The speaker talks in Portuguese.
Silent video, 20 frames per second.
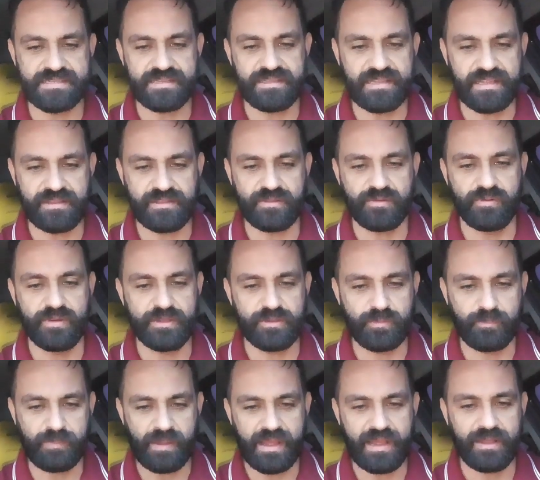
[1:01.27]

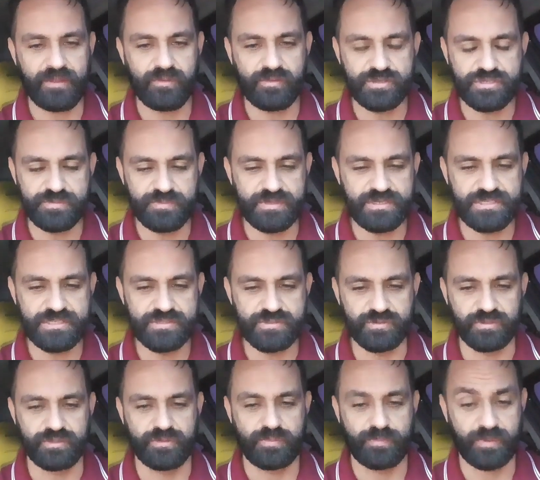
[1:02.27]

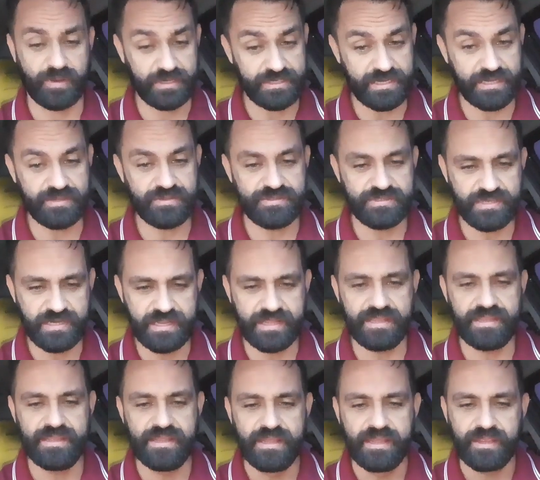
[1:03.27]
78/2018, projeto de
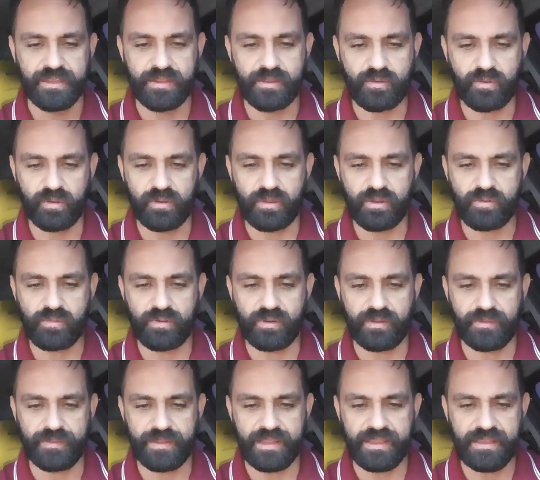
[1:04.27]
lei que
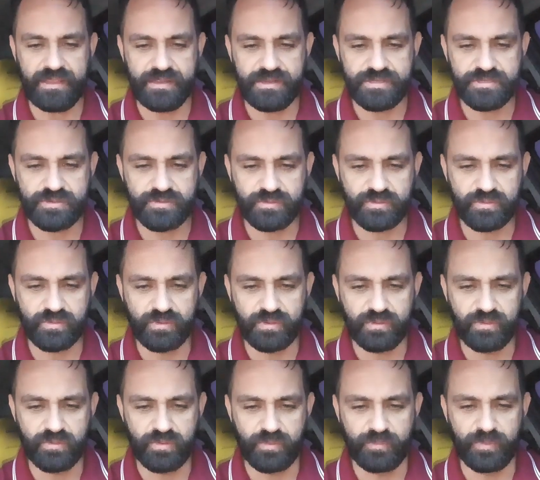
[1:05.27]
coloca em risco
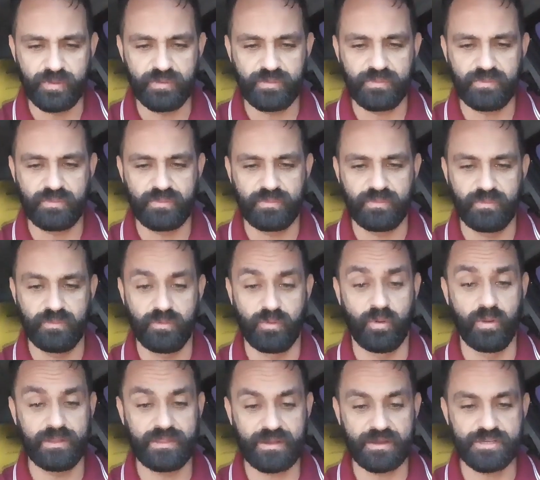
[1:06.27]
todo o,
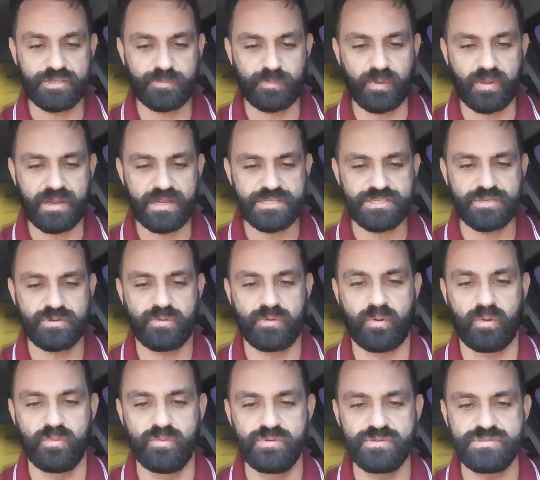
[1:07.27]
o transporte
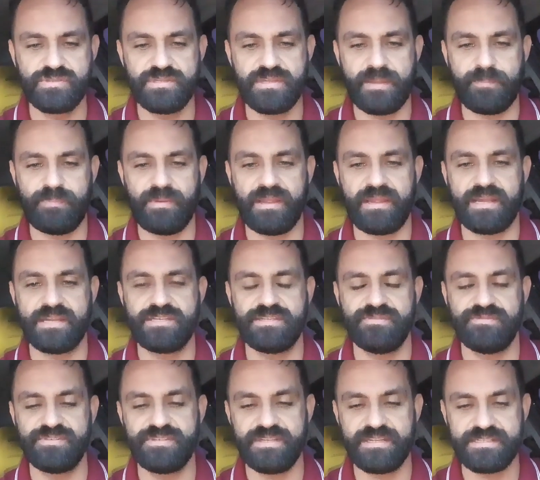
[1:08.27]
com uso de
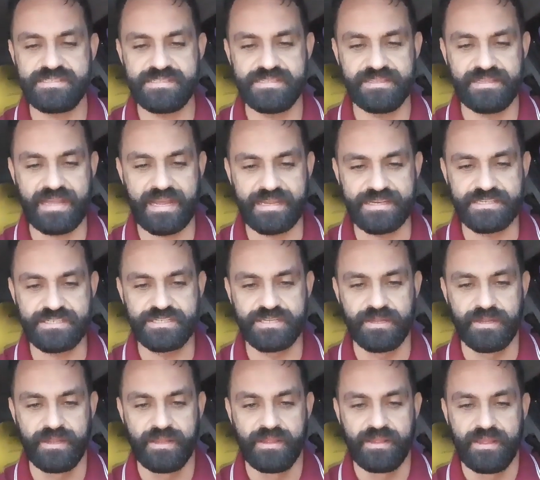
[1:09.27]
aplicativos na cidade.
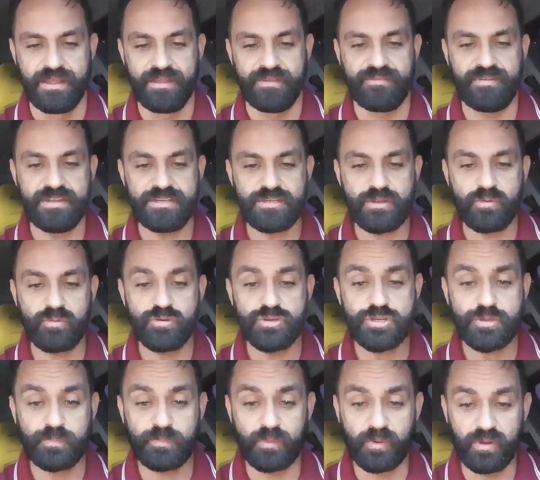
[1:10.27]
Veja
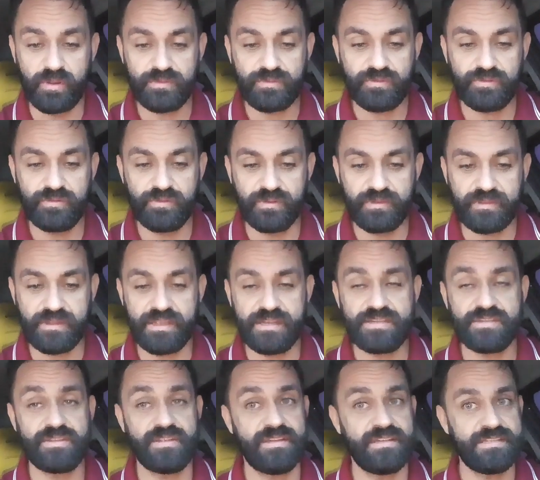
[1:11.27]
alguns pontos do
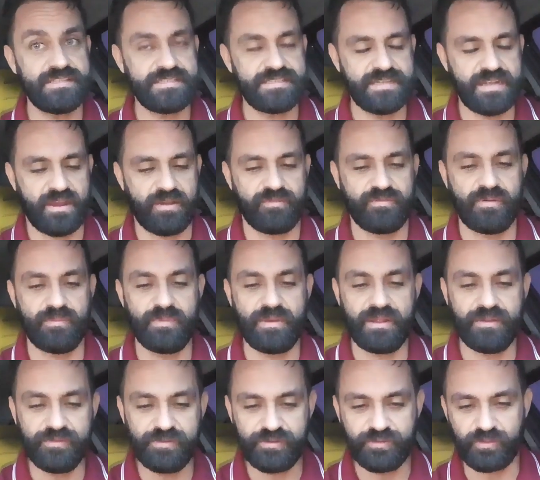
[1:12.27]
texto inicial. Vamos
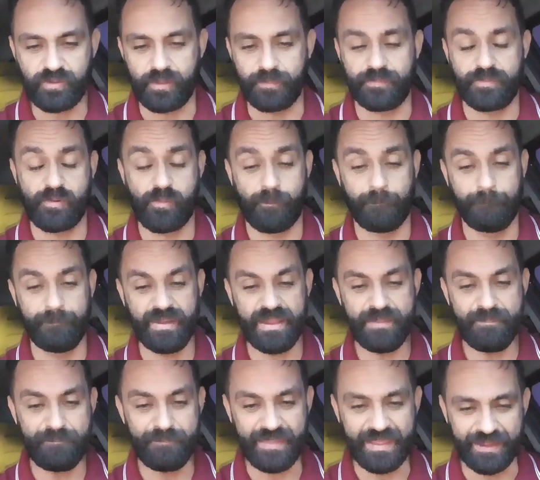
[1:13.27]
lá nos tópicos.
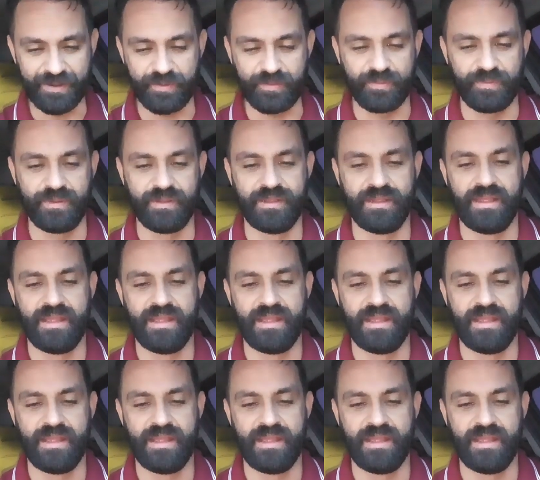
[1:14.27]
Primeiro,